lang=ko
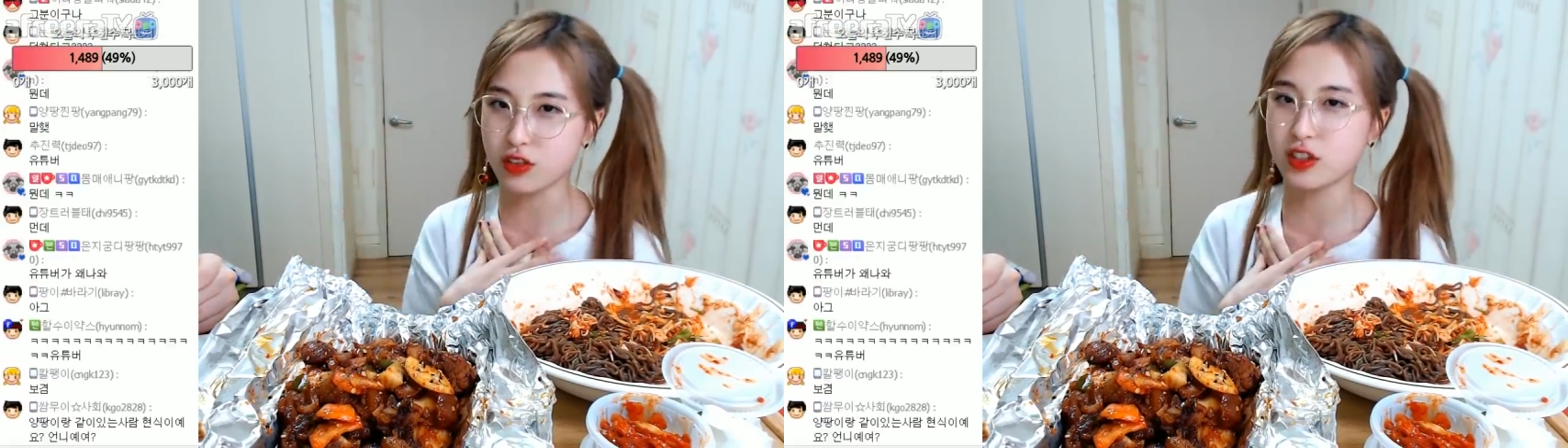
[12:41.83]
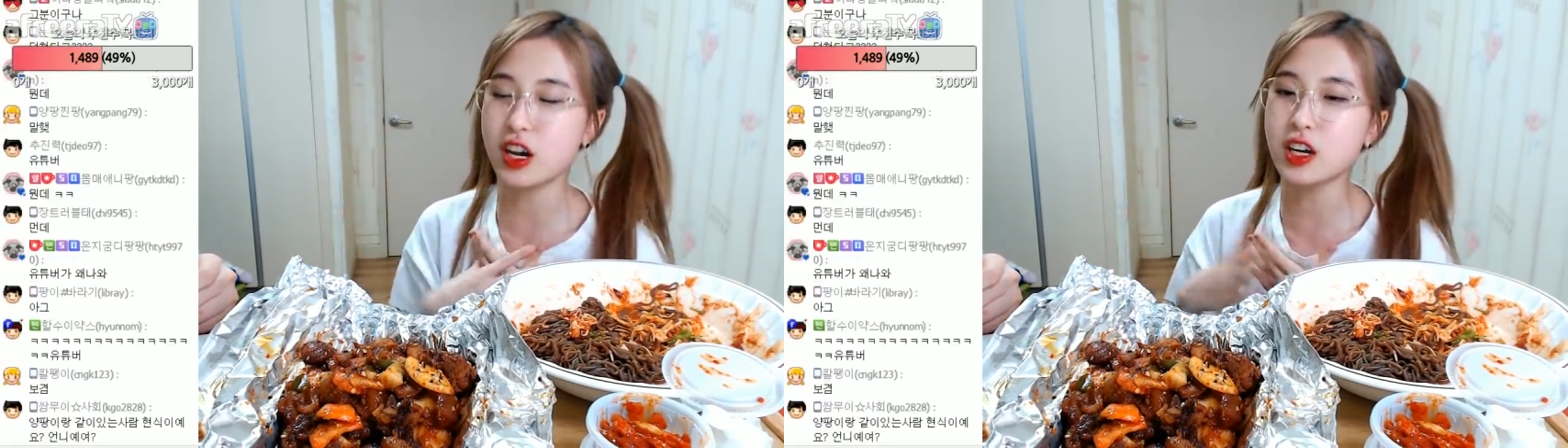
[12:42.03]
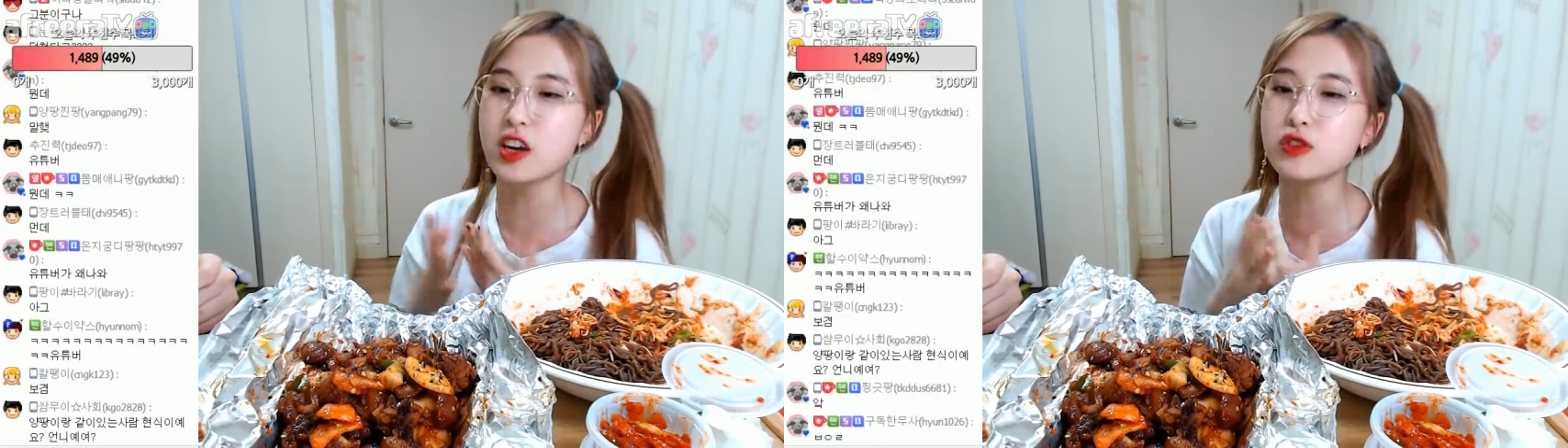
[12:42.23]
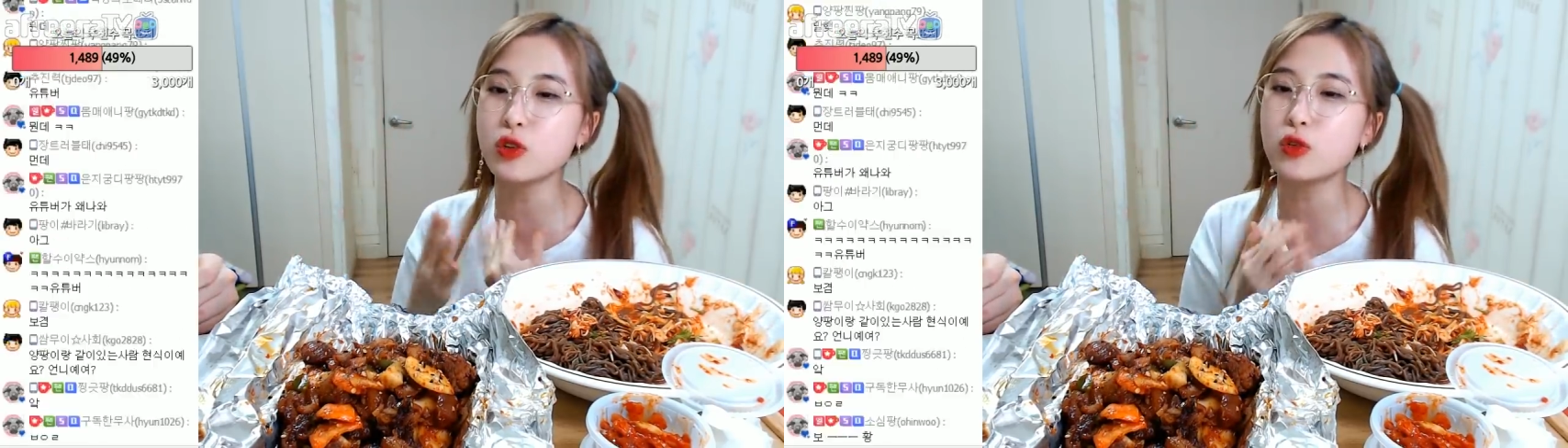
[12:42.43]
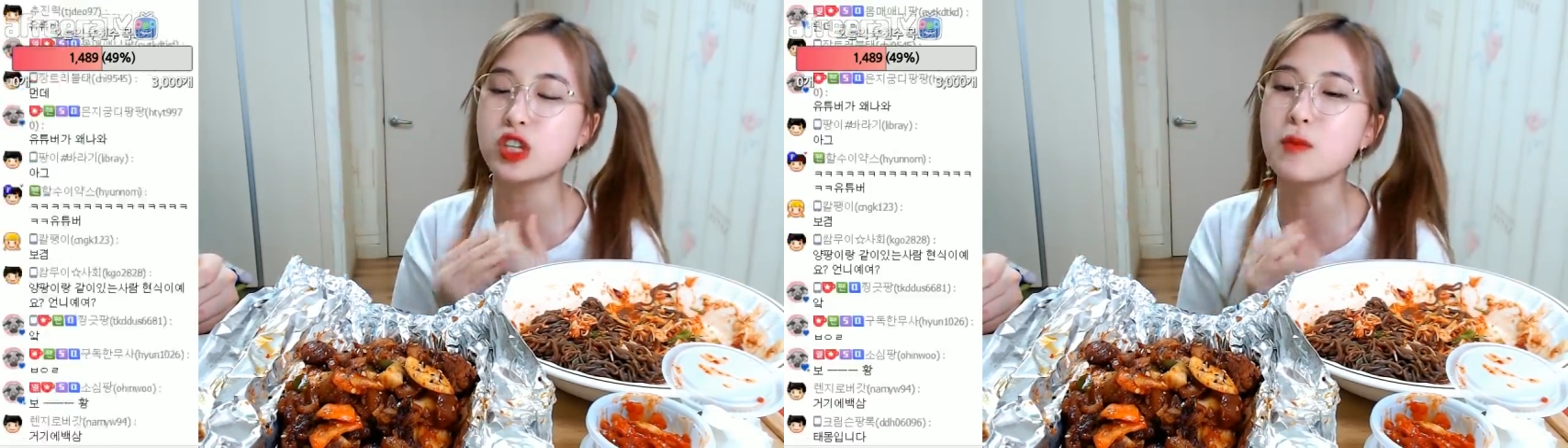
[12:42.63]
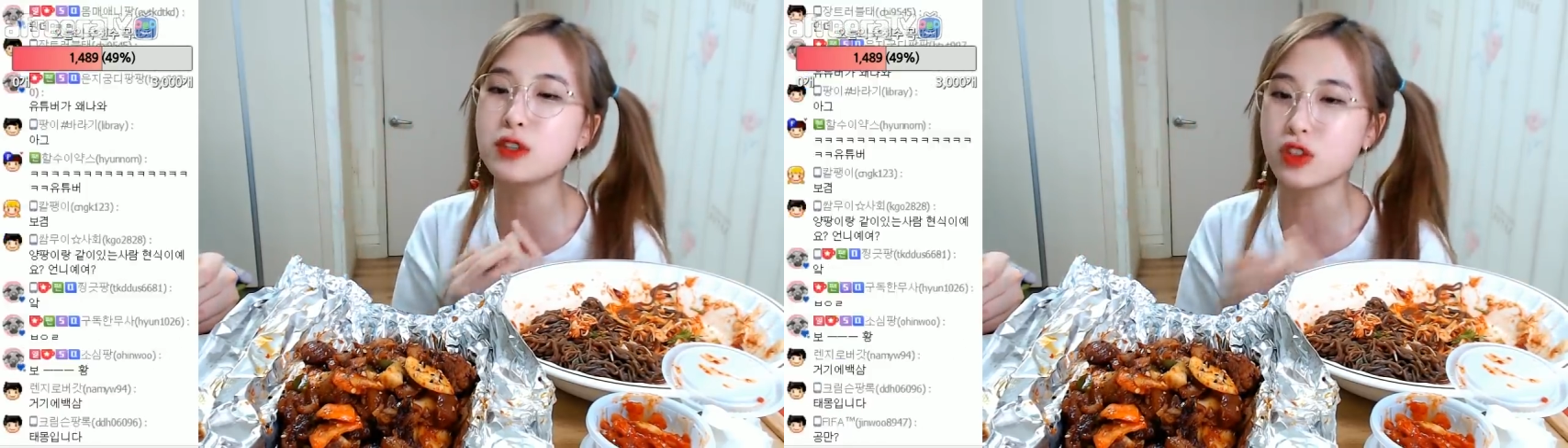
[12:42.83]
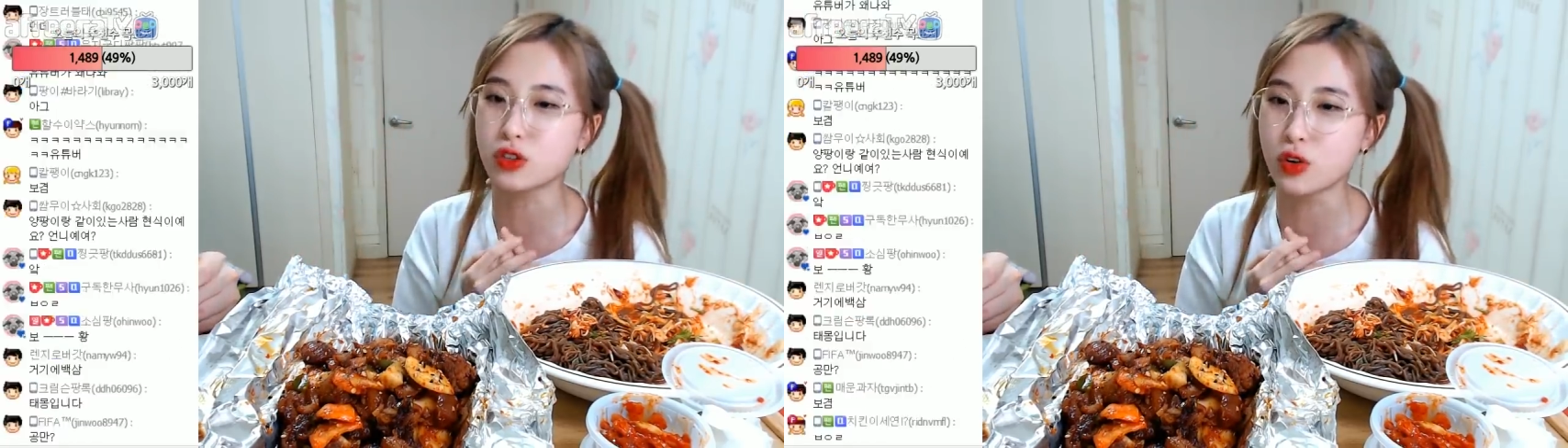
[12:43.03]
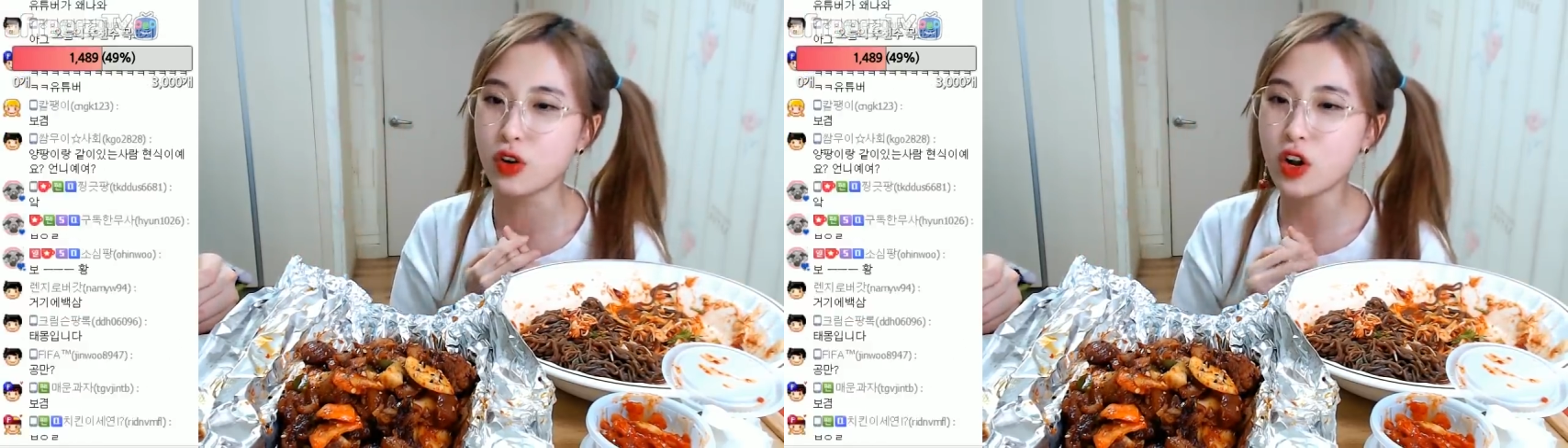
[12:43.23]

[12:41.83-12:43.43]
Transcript: 그냥 개인적으로 재밌어서.